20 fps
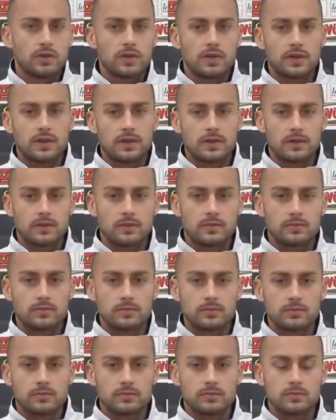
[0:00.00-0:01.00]

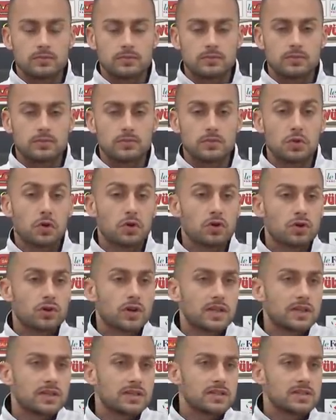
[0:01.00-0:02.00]
Eh, non
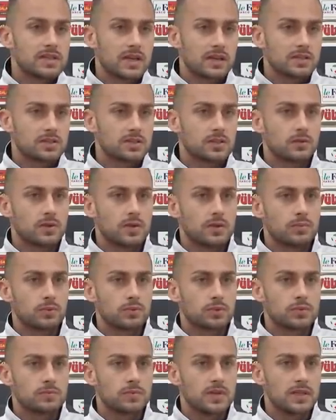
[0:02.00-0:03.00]
concretizzatasi quella
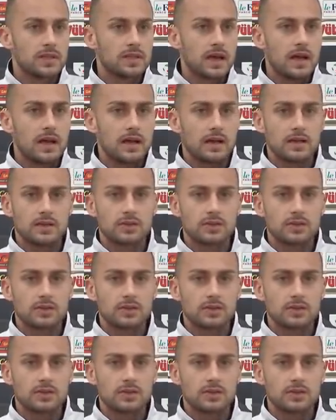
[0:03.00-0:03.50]
possibilità,